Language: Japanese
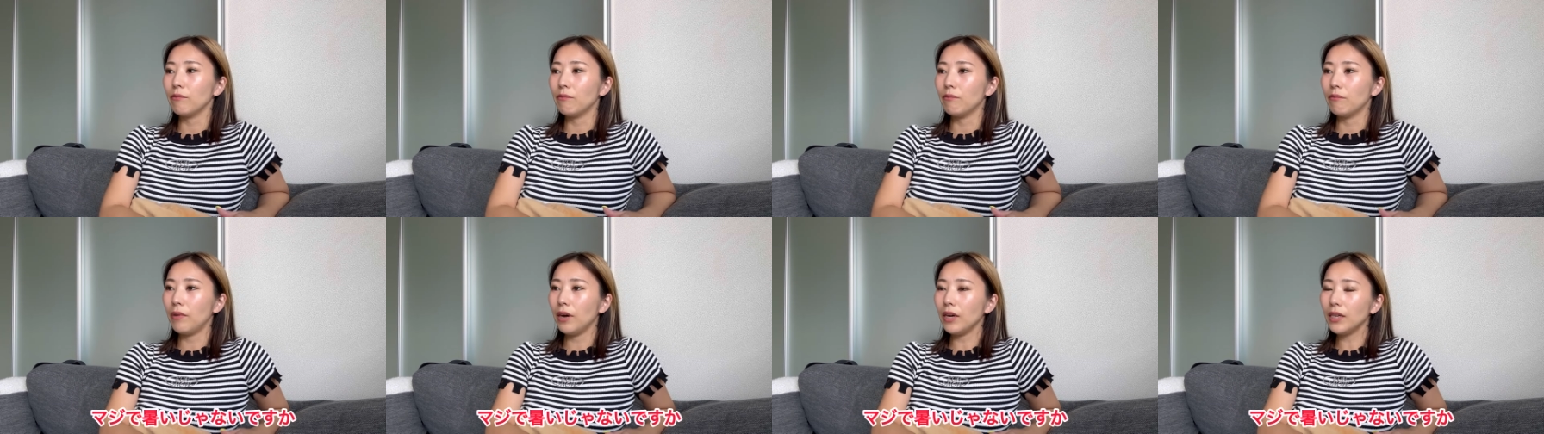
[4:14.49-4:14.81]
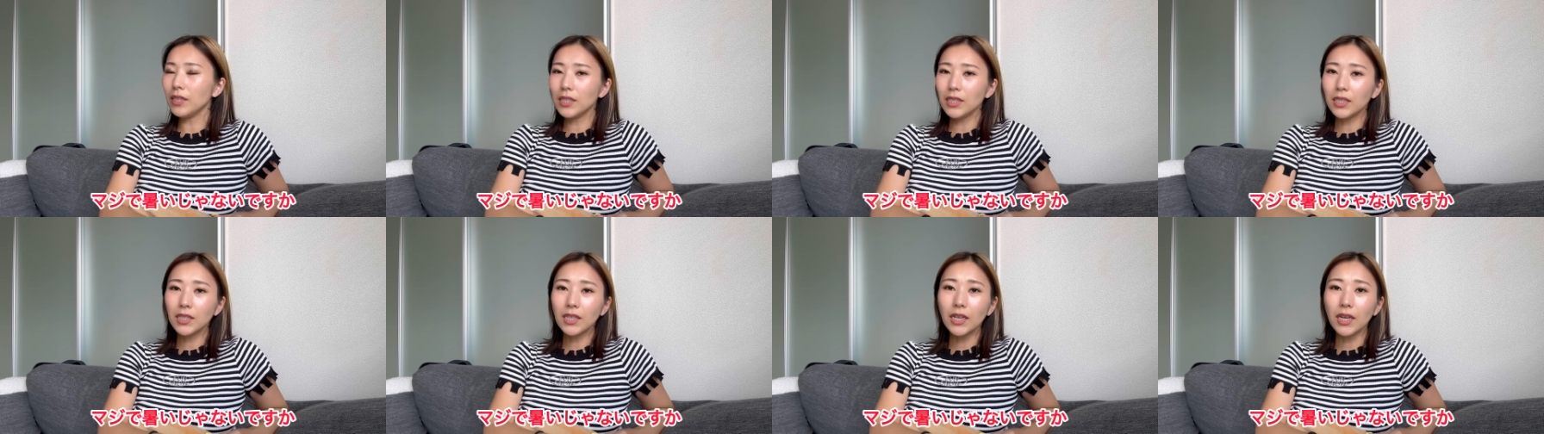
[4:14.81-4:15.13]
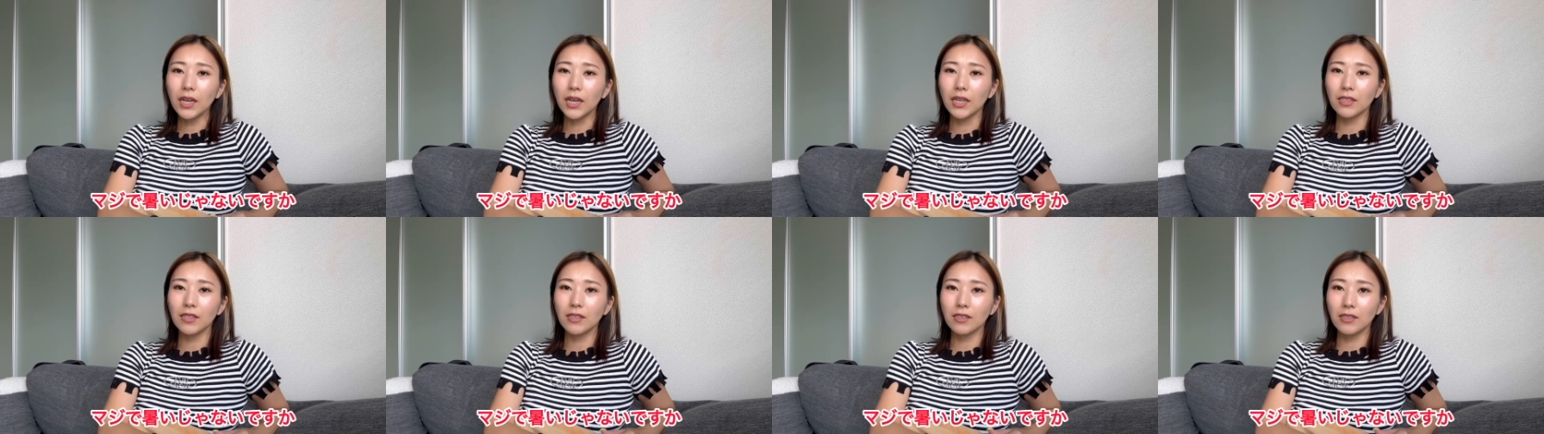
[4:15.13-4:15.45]
マジ
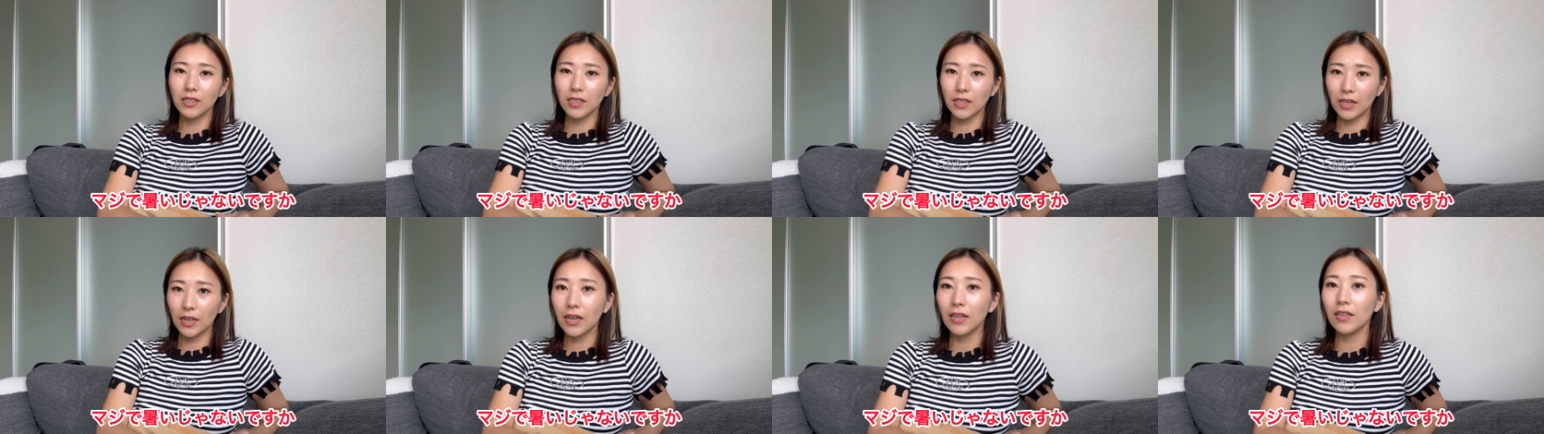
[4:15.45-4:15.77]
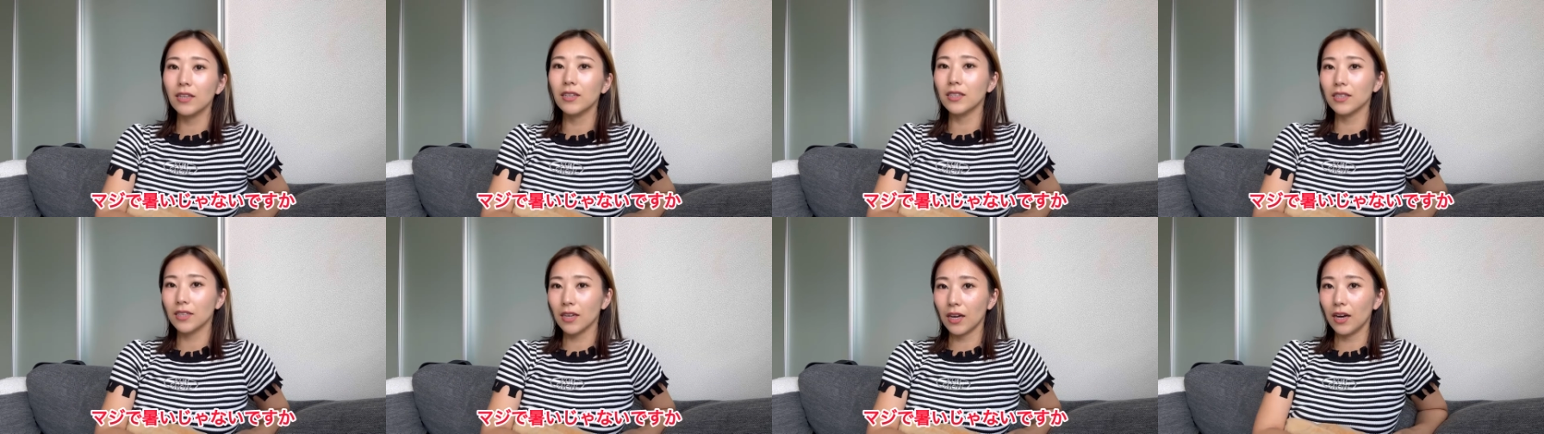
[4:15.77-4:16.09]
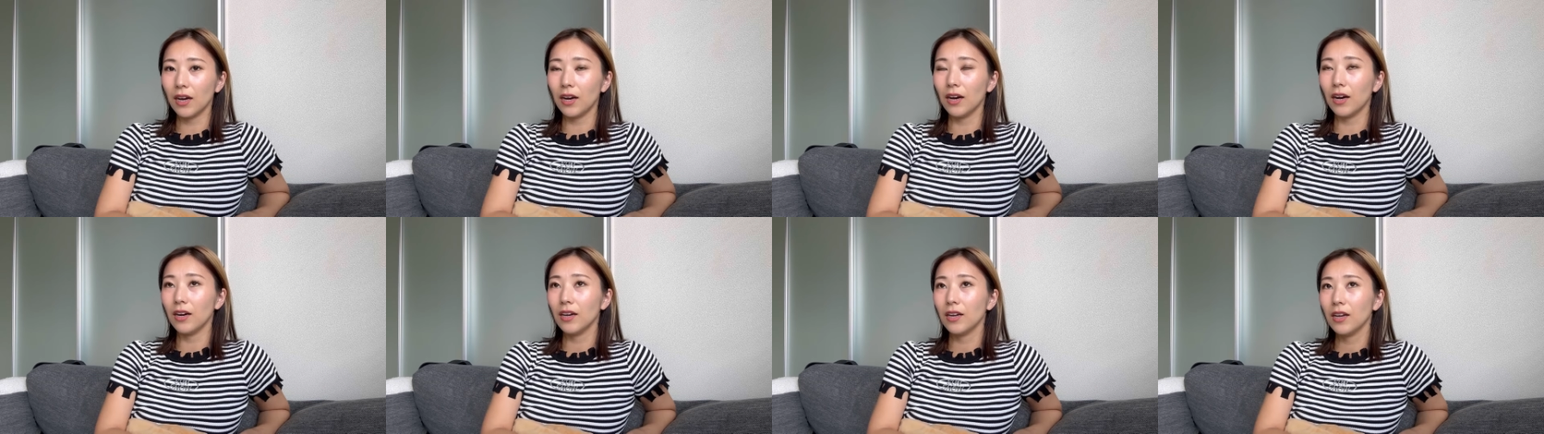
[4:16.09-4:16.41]
で暑いじゃないです
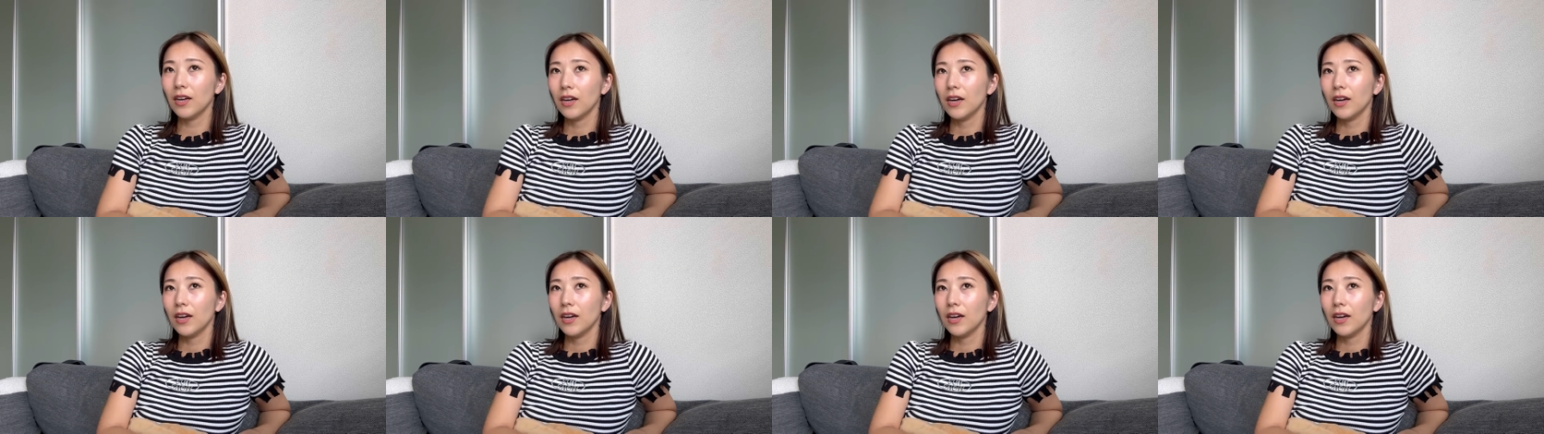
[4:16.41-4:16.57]
か